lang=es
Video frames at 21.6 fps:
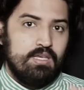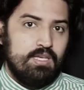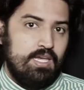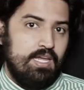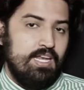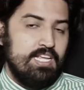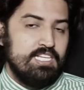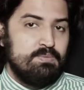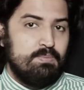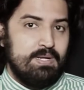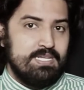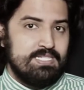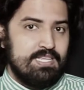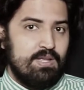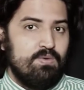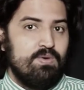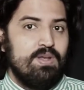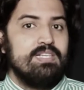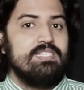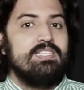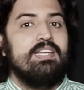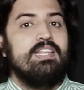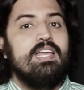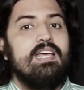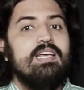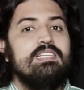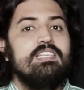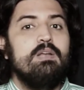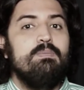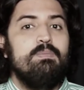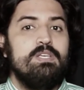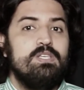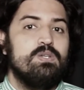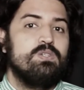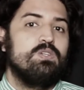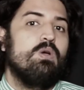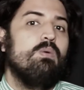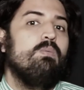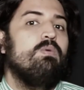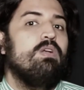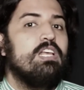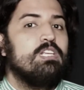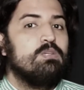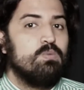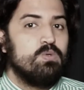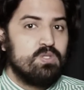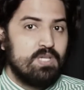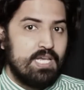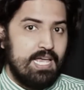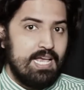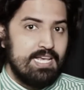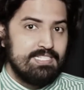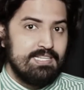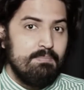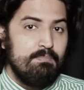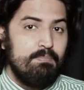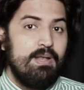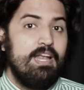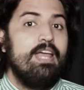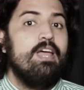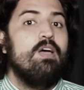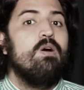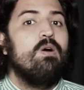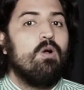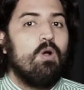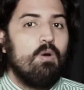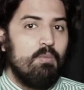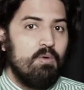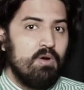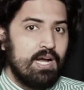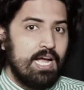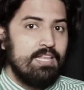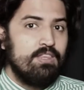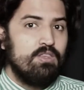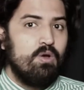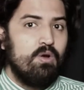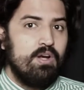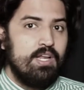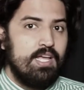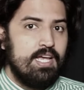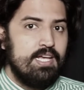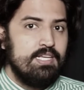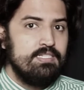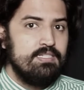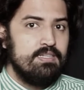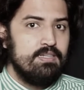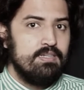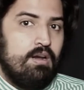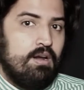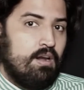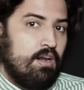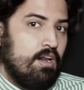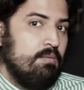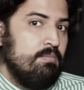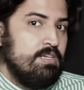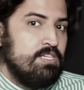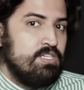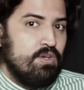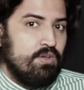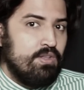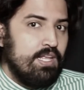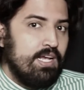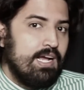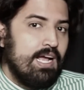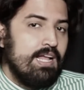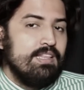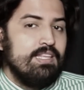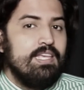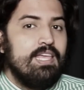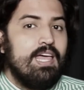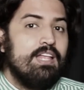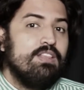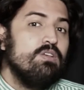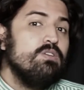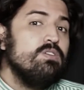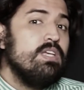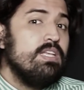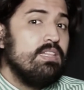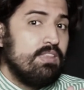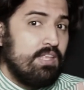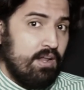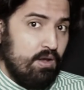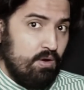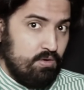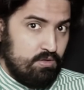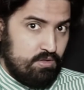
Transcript: Quienes prestan una serie de servicios como las búsquedas de empleo, convocatorias, remisión de candidatos, entre